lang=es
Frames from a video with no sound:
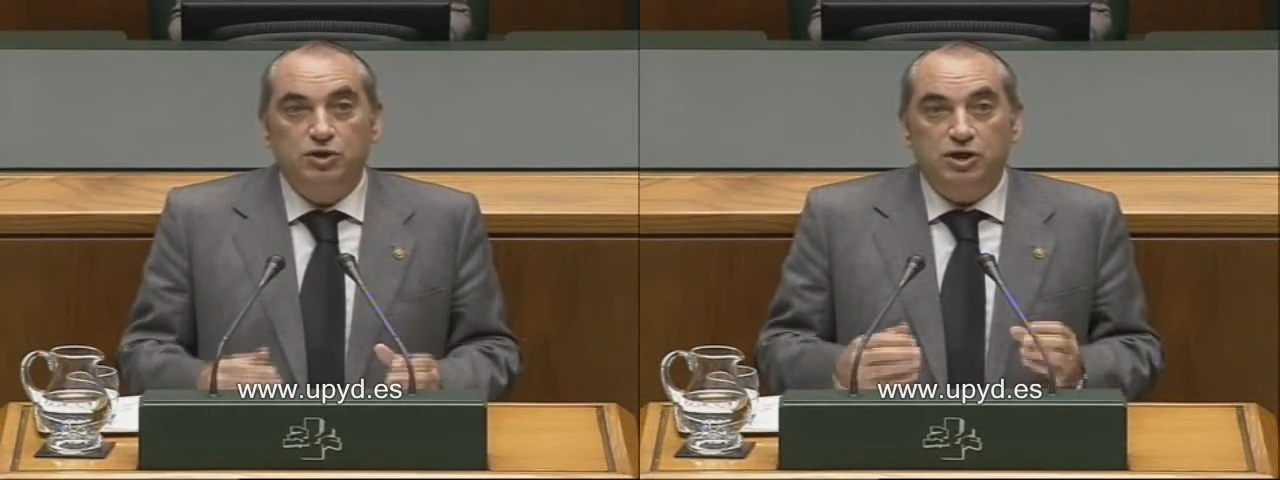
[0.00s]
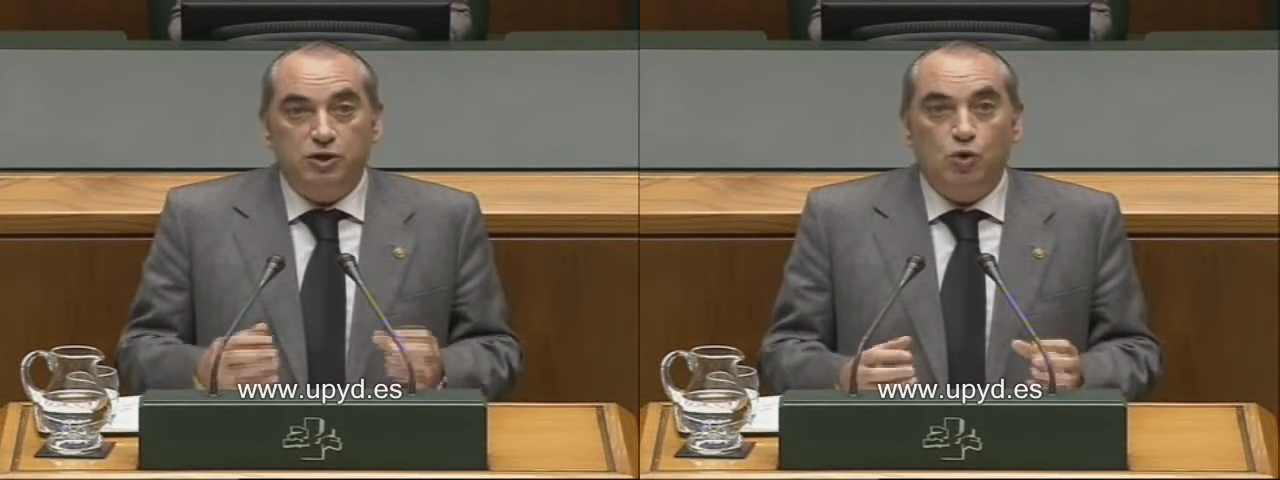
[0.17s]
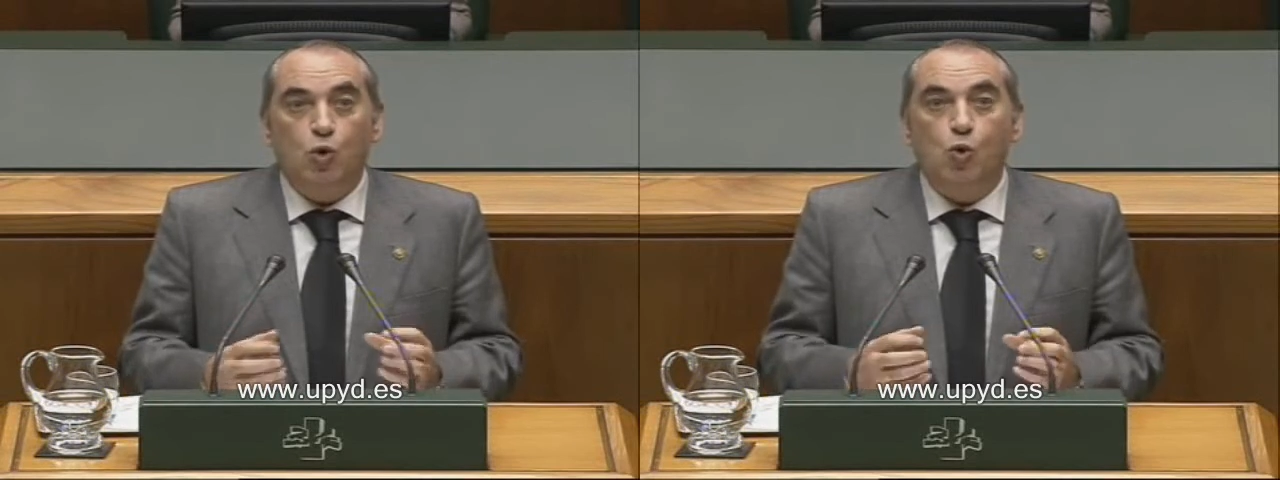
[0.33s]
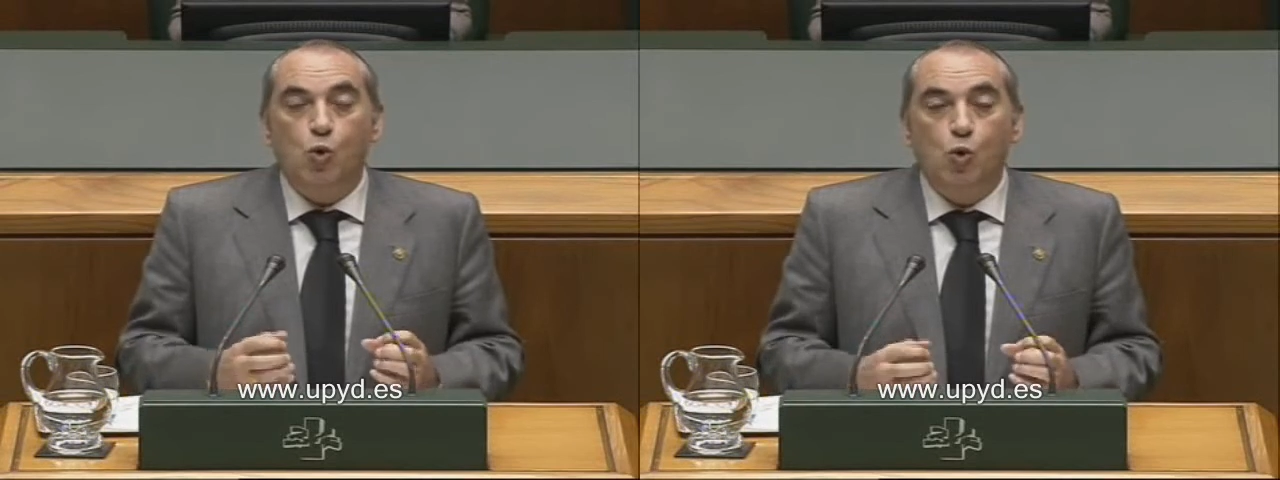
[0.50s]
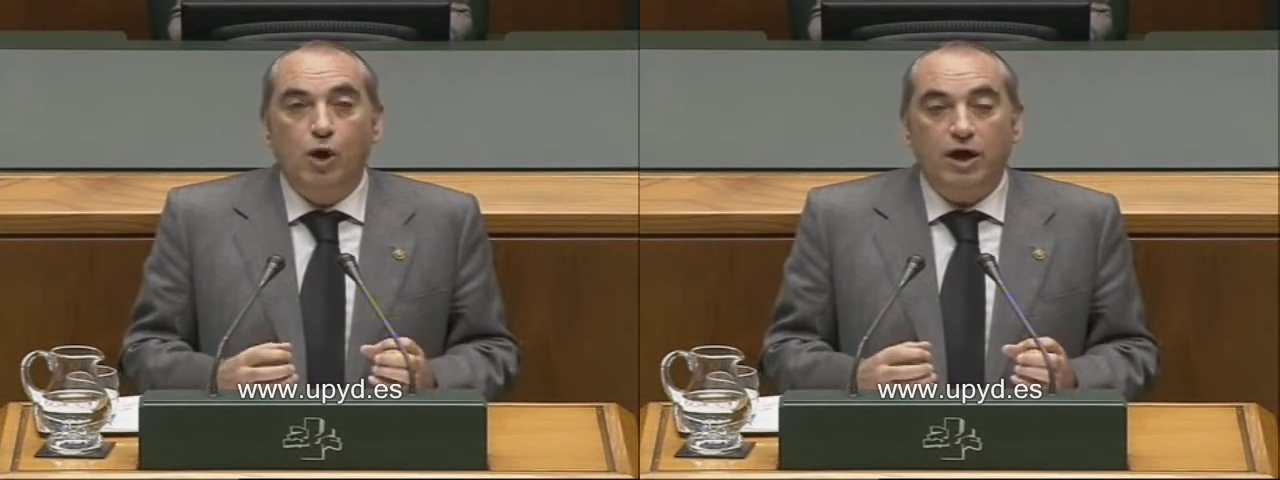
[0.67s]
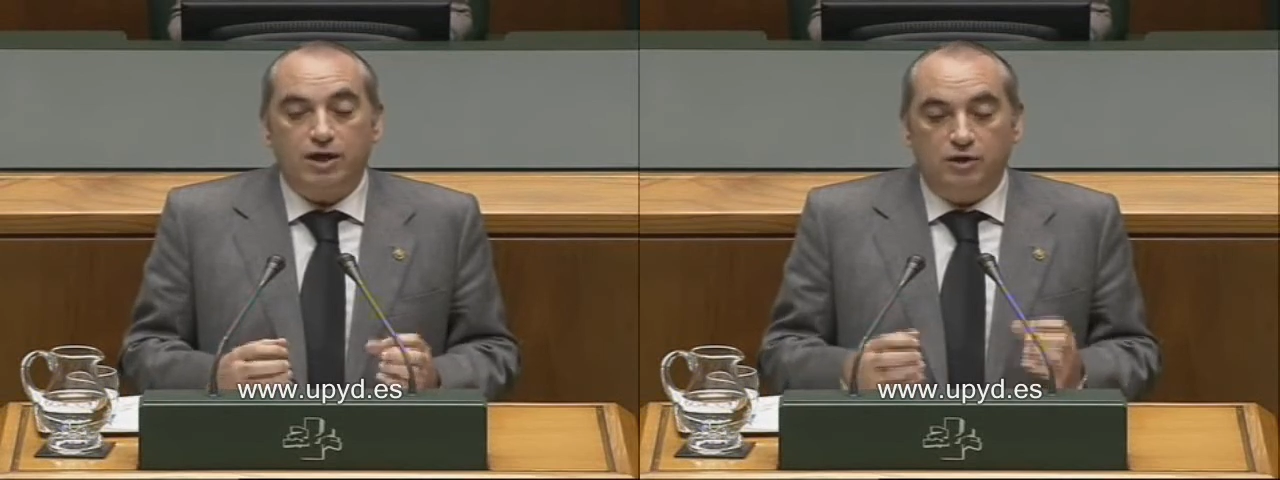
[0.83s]
y
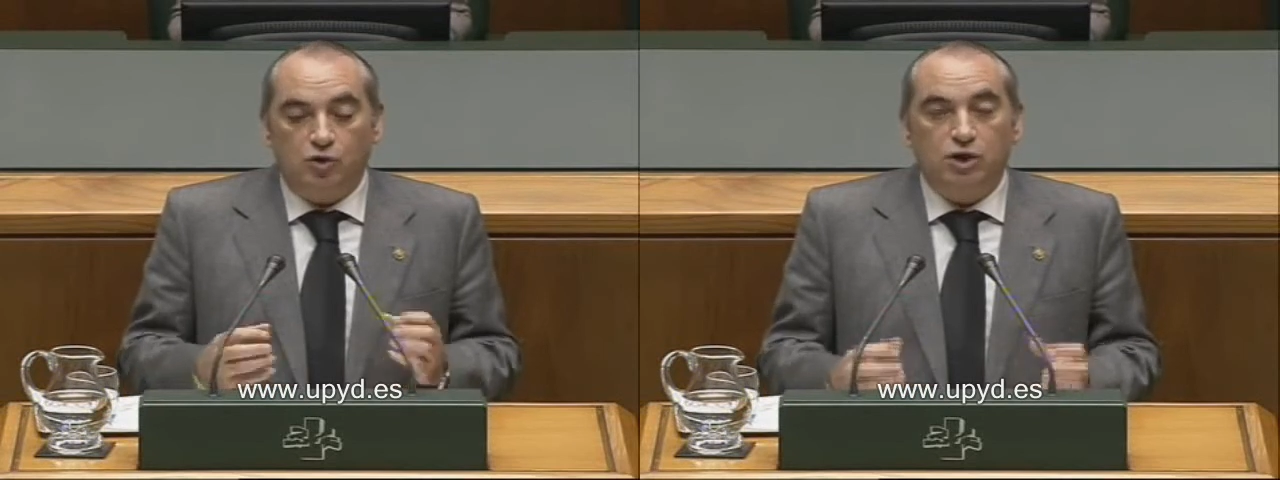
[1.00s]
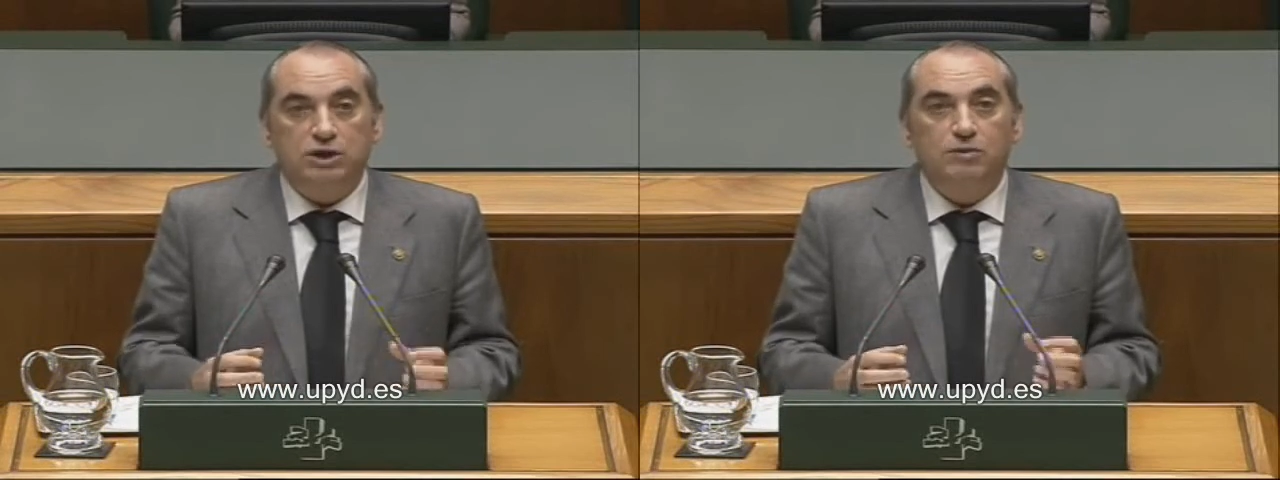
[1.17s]
conjugar el objetivo